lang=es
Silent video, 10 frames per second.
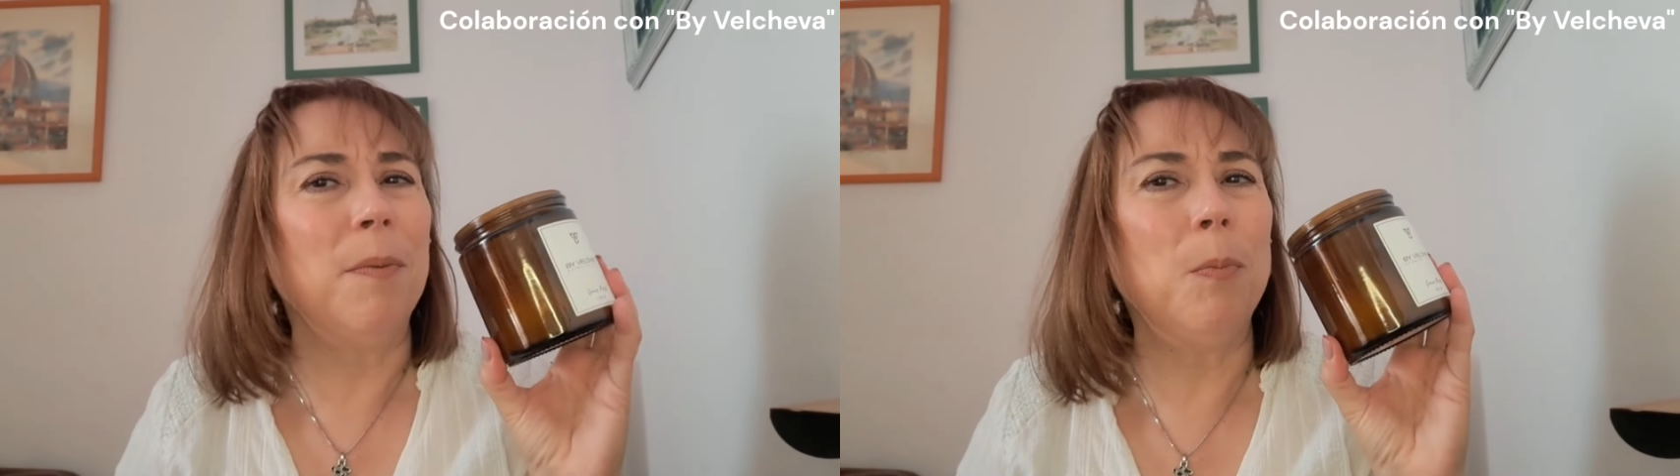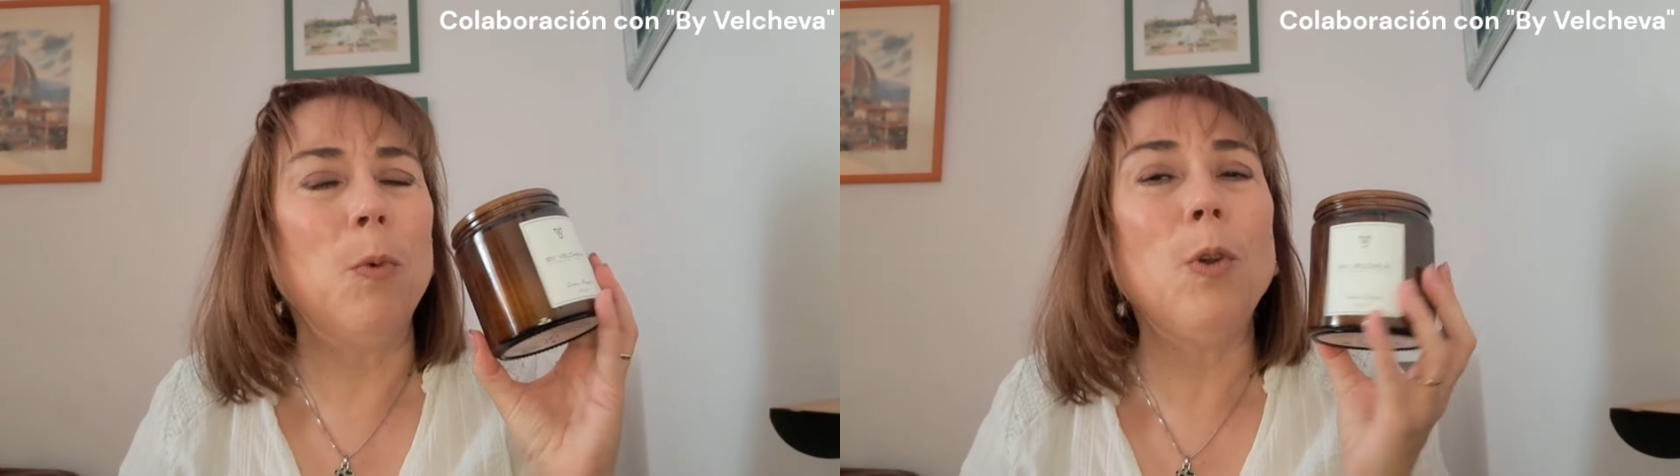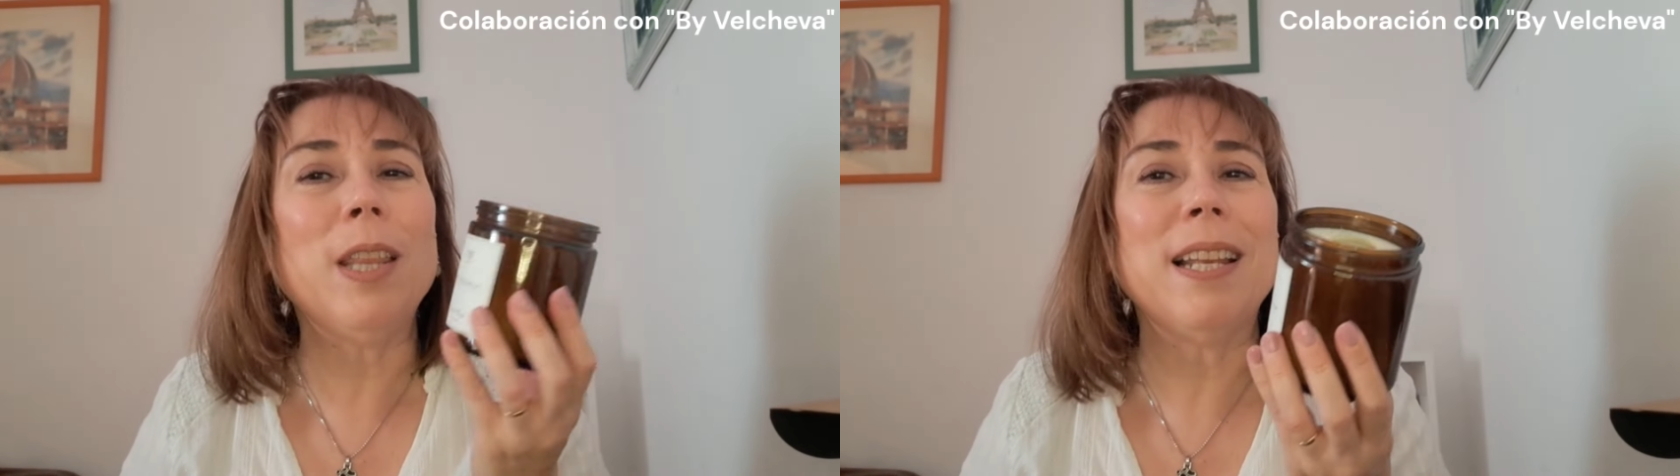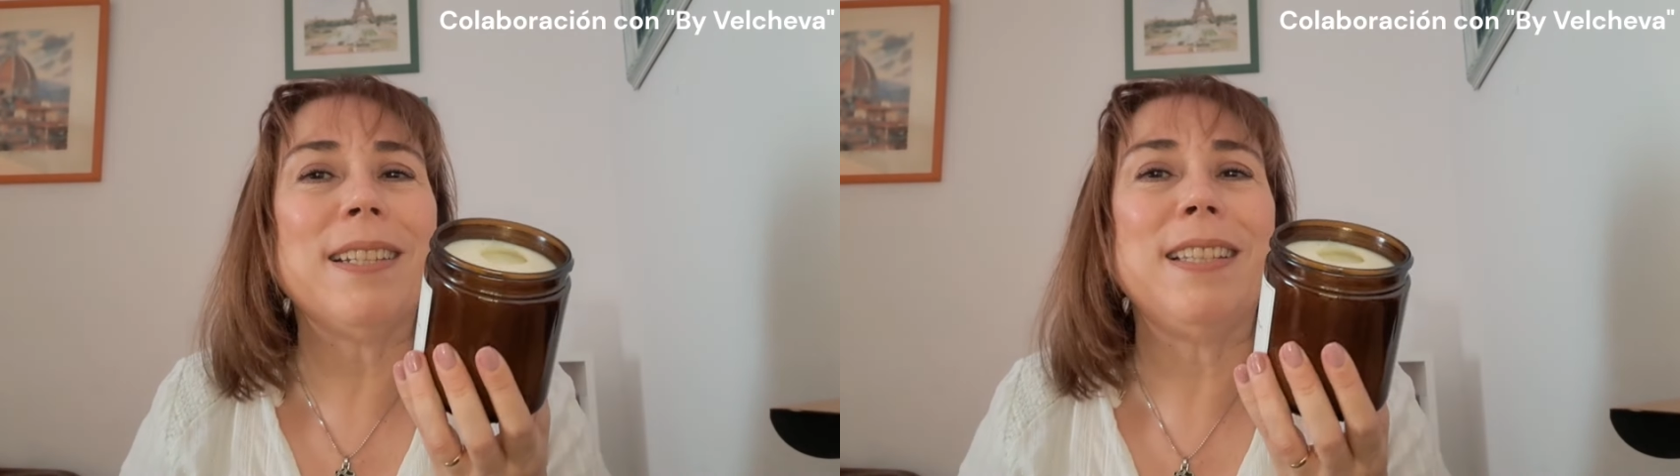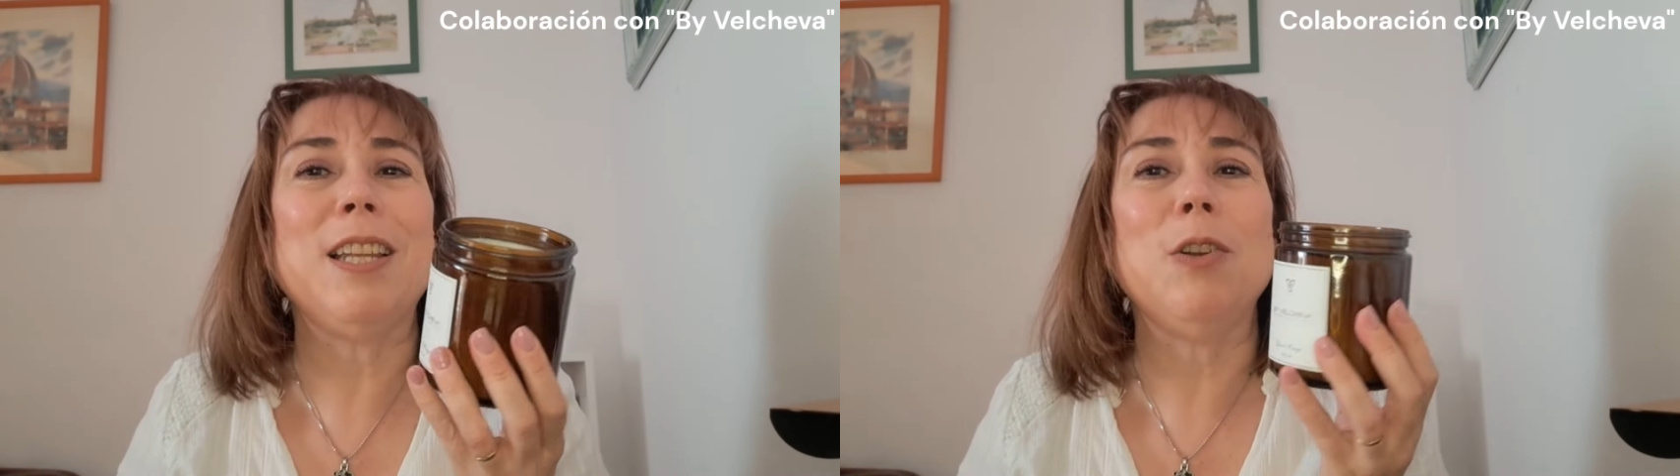muy del
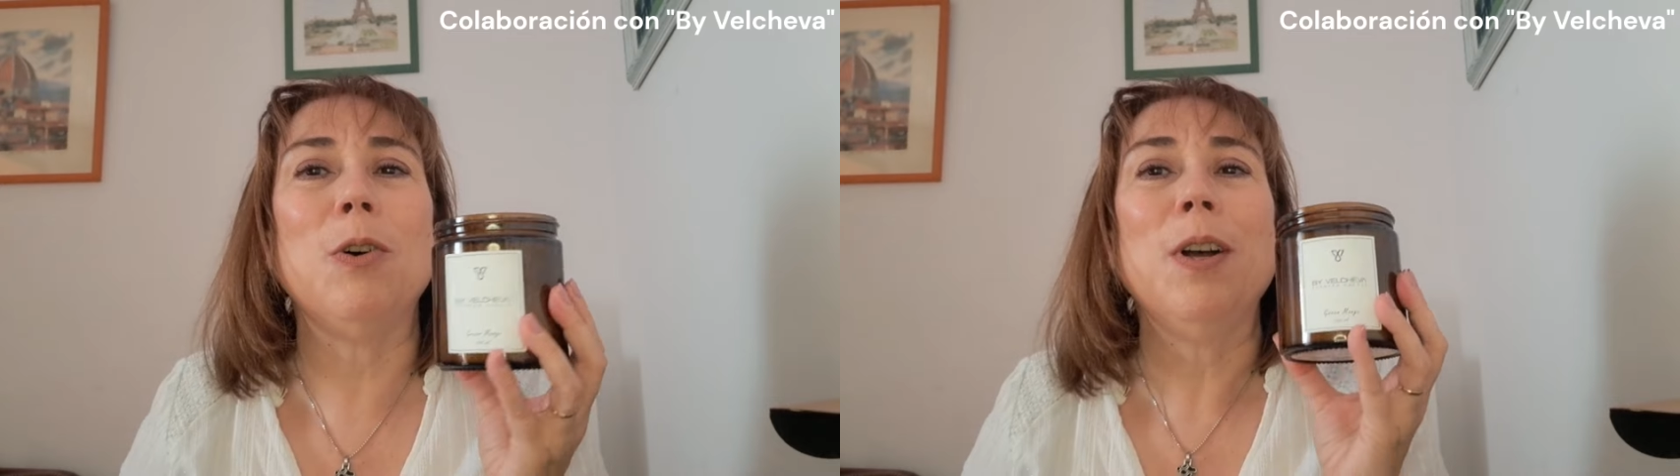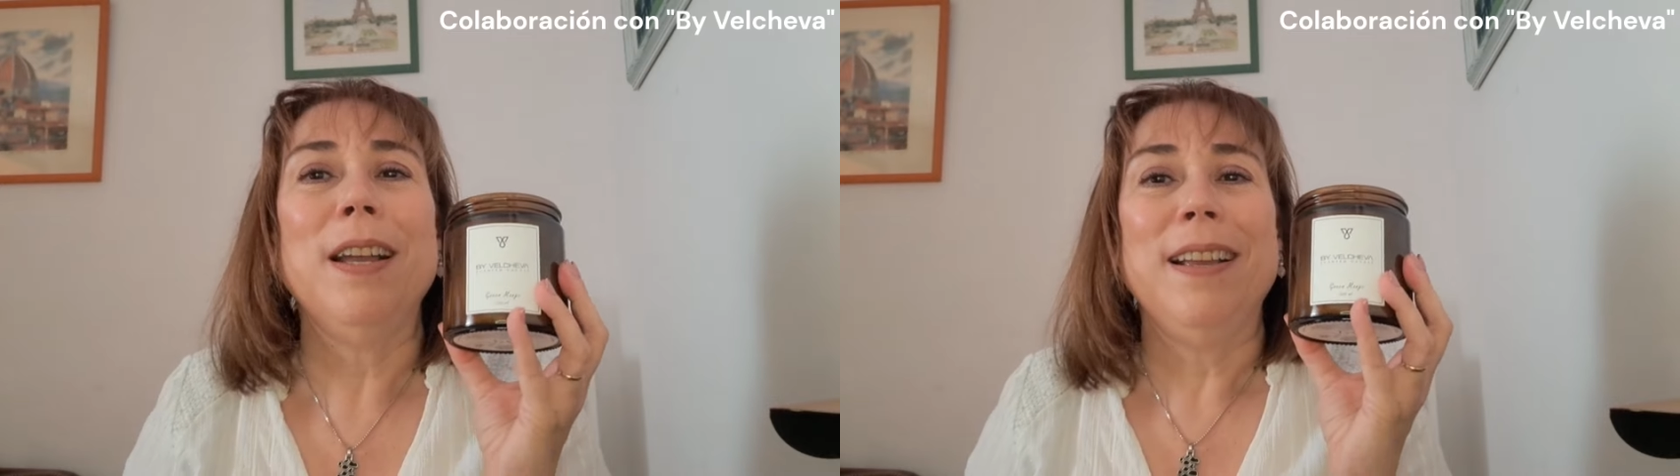estilo